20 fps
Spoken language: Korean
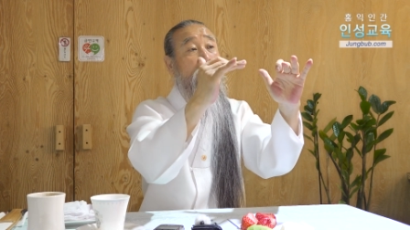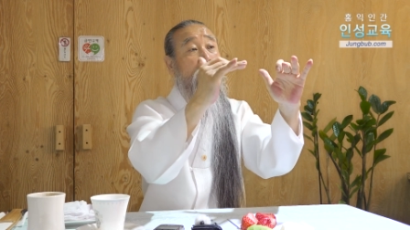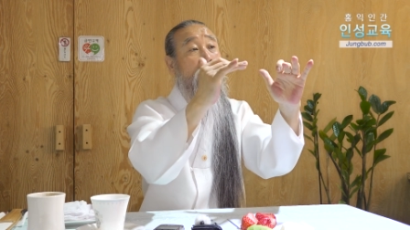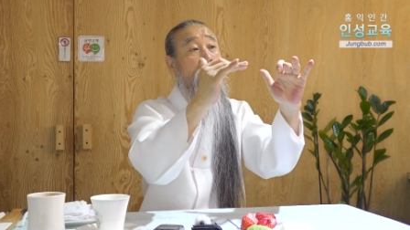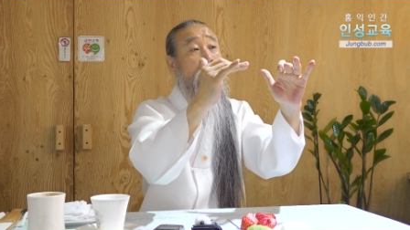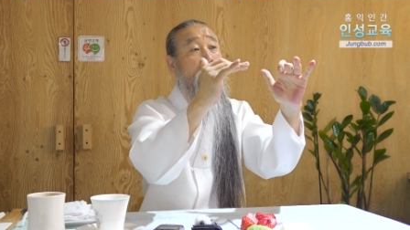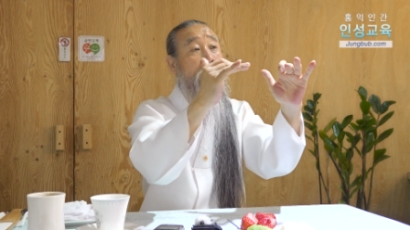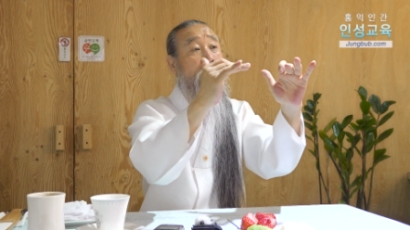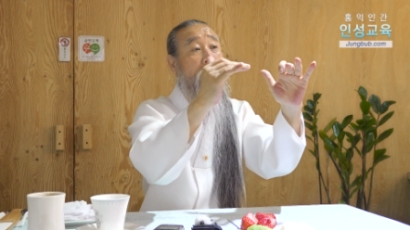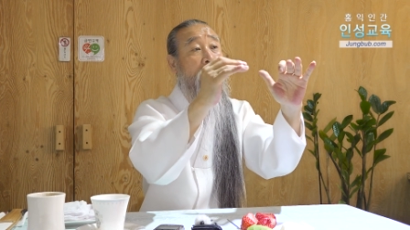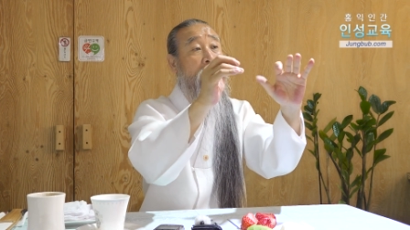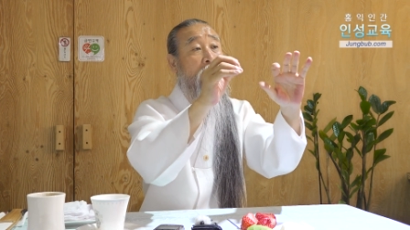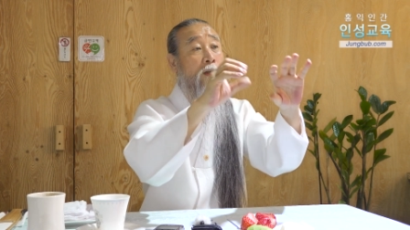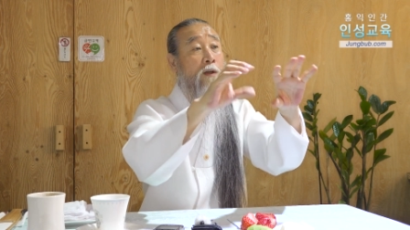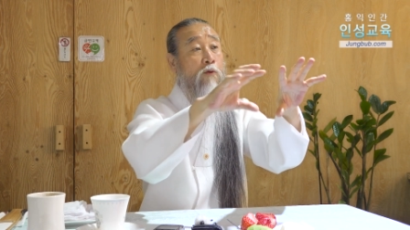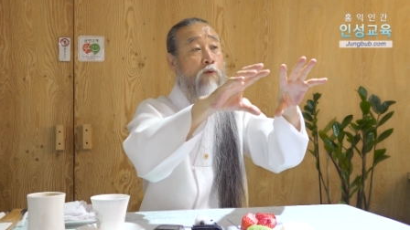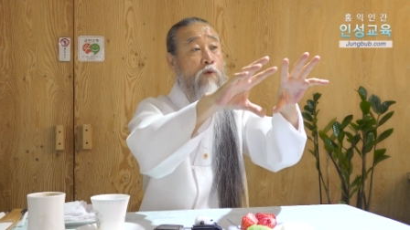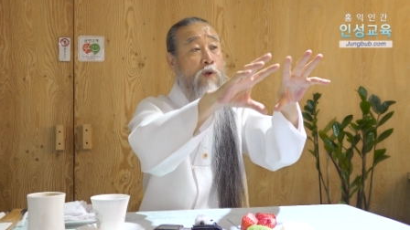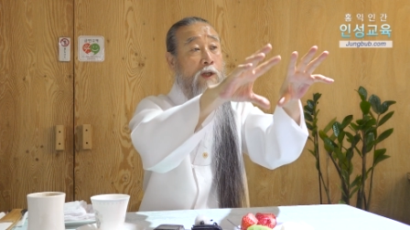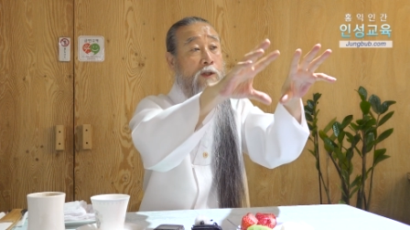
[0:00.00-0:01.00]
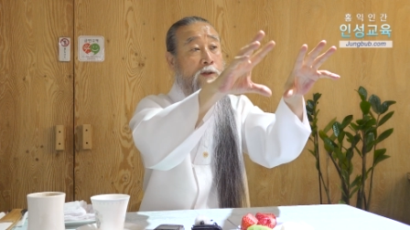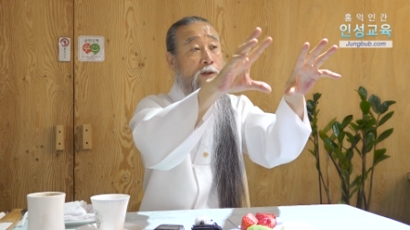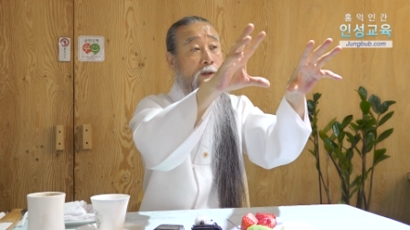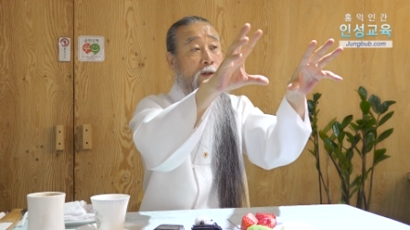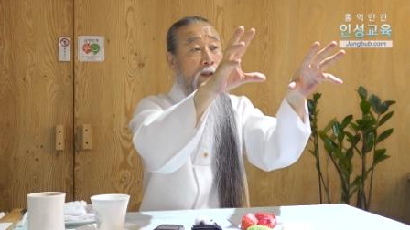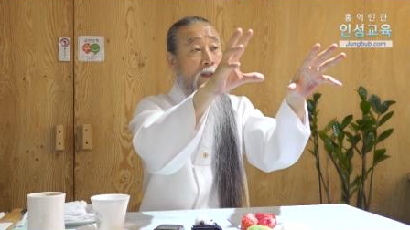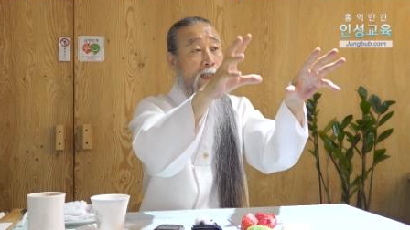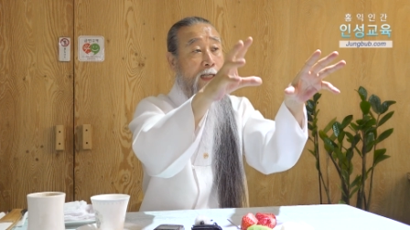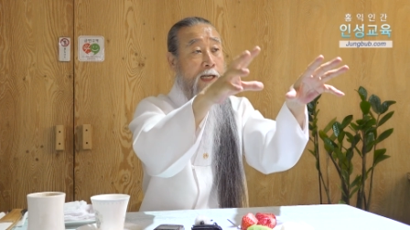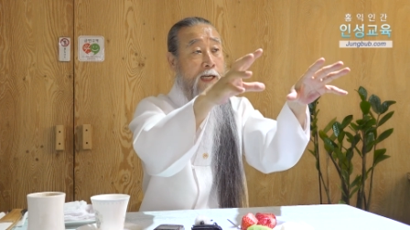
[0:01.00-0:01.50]
게 있다면 우리가
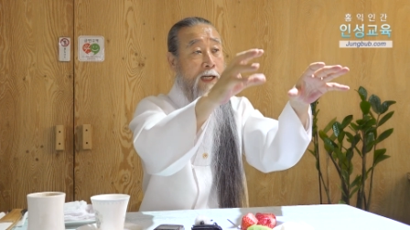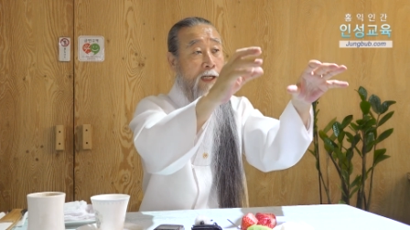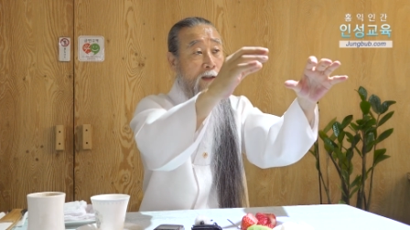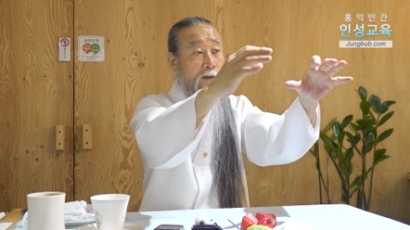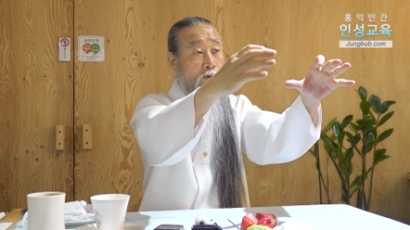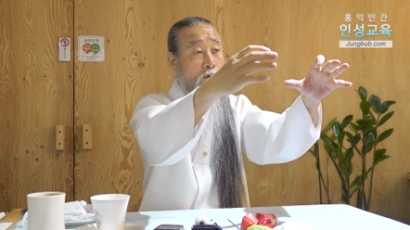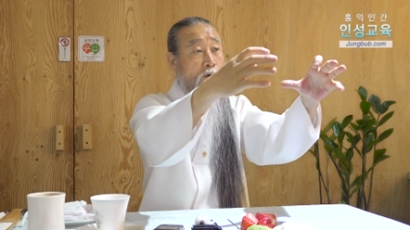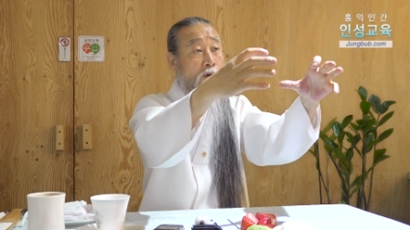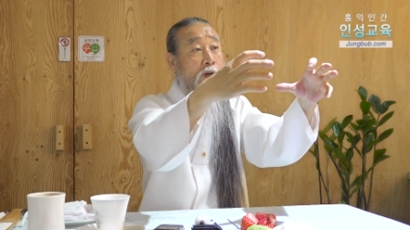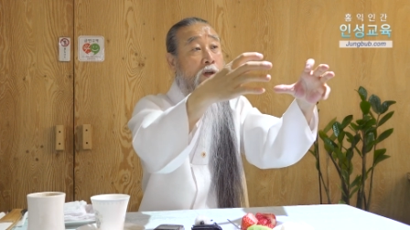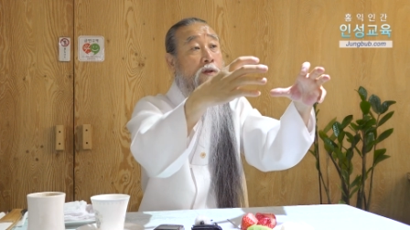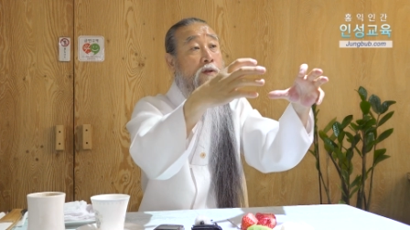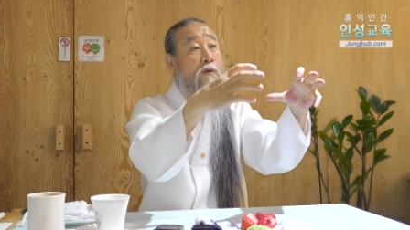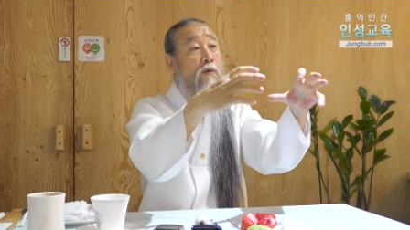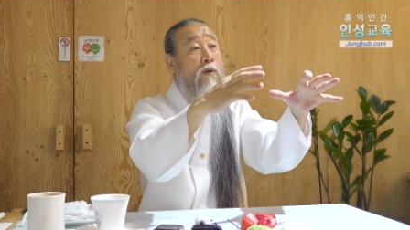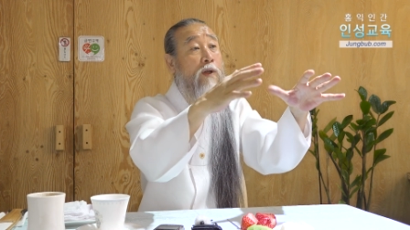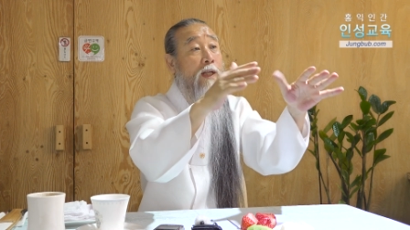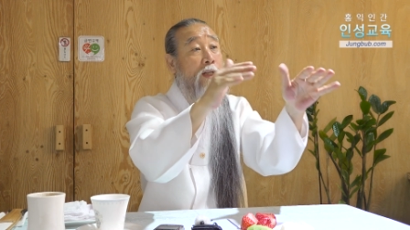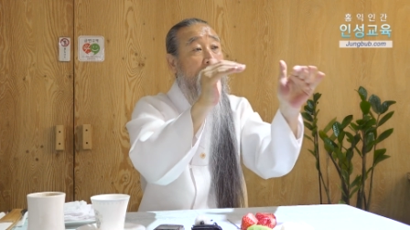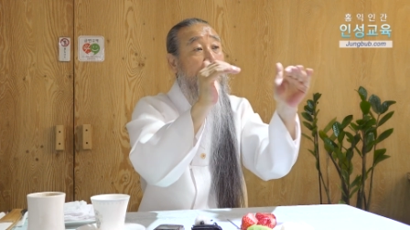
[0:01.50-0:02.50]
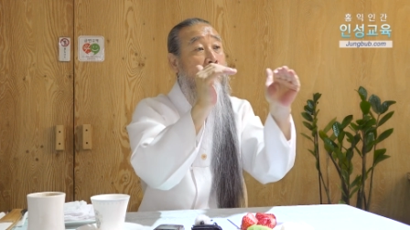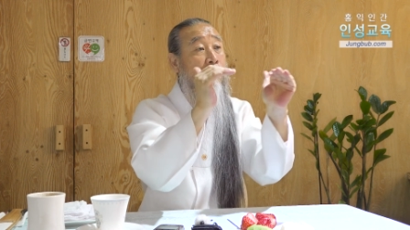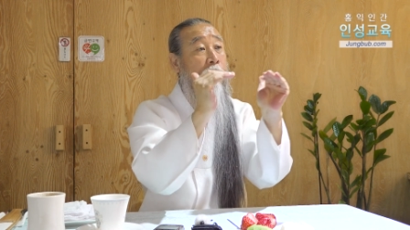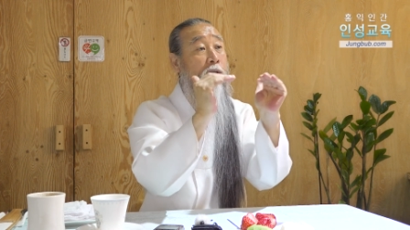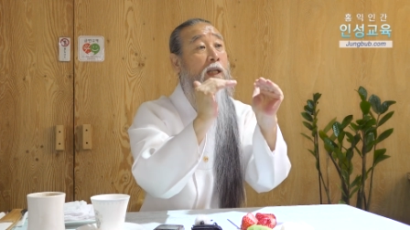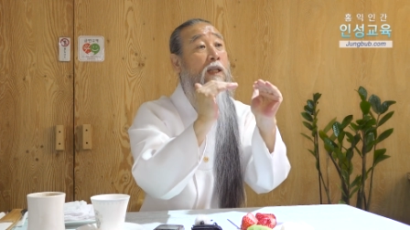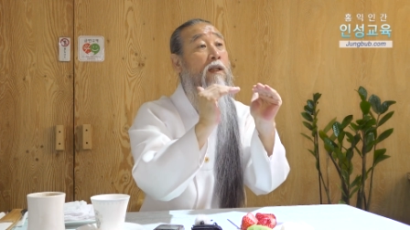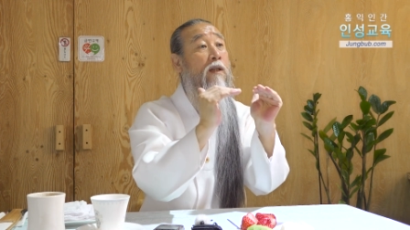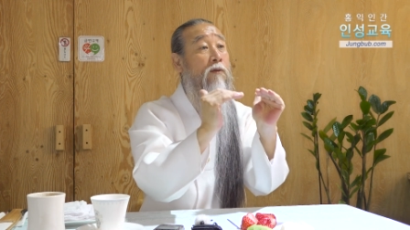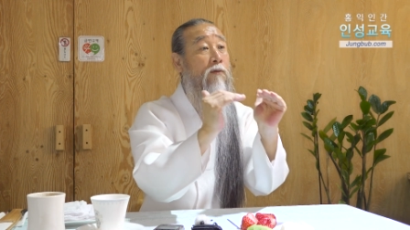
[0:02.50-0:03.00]
그걸 잘 또 응용을 해서
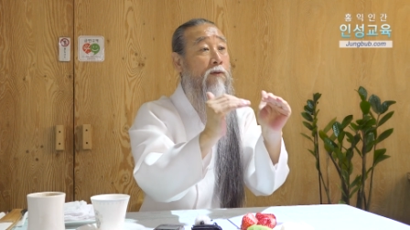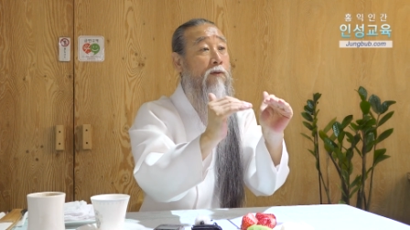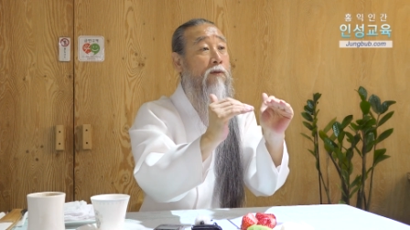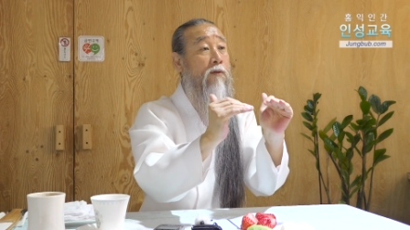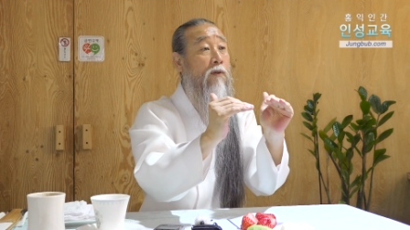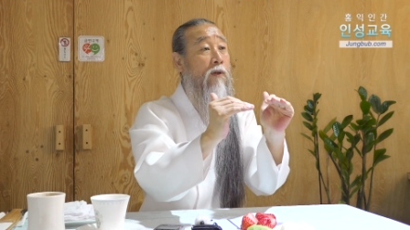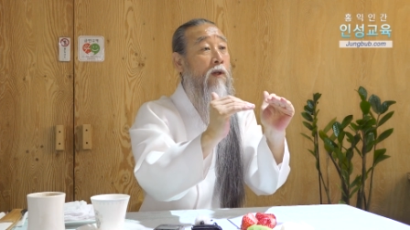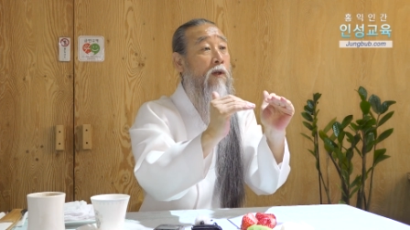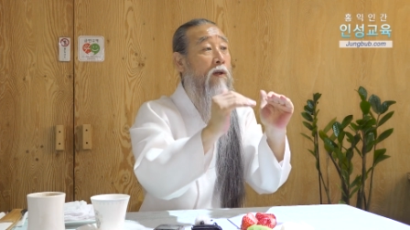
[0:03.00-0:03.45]
써야 되고